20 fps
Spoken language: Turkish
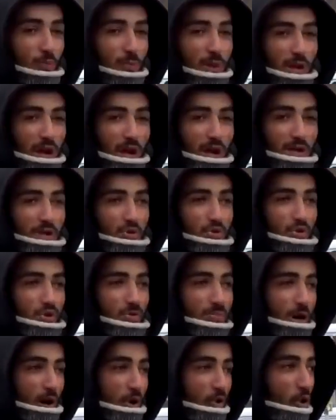Çok merak
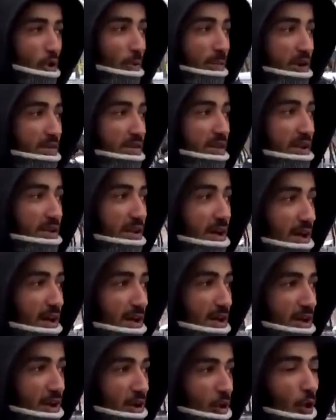ediyorum yani o masada
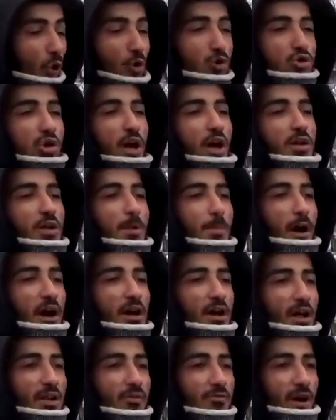10 tane
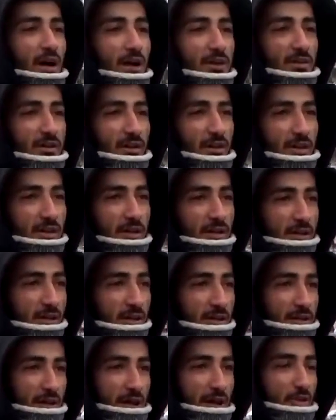bakan vardı. Evet.
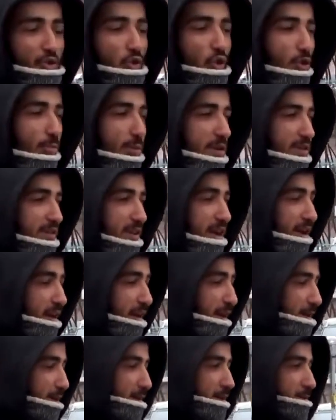Yani o
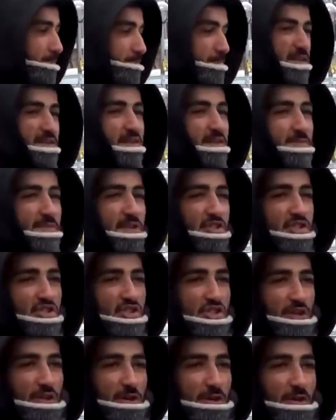masaya bir
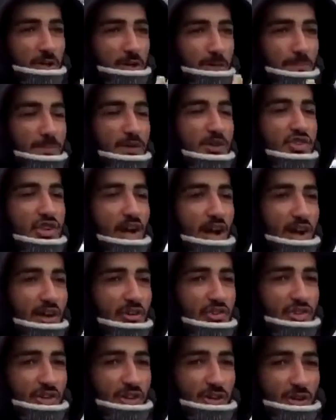simitçi, bir
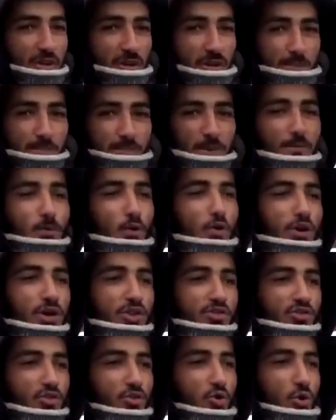çaycı, bir
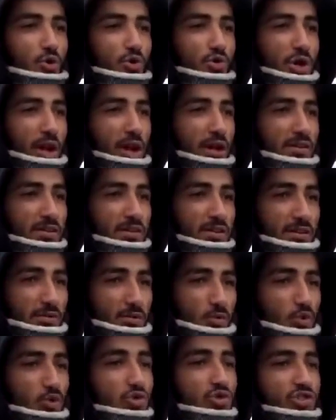börekçi
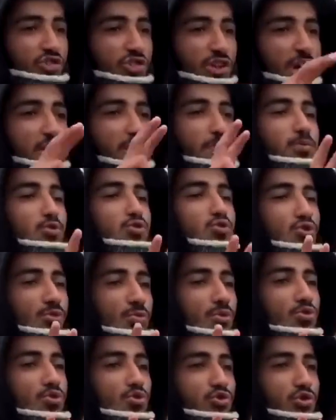koysaydınız 3 kişi yani bu
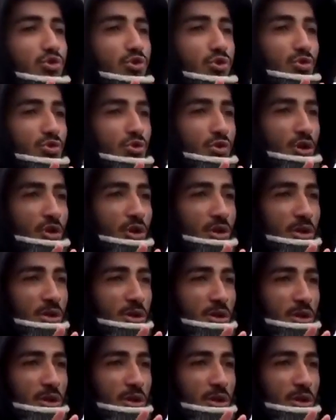durumu düşünürdü.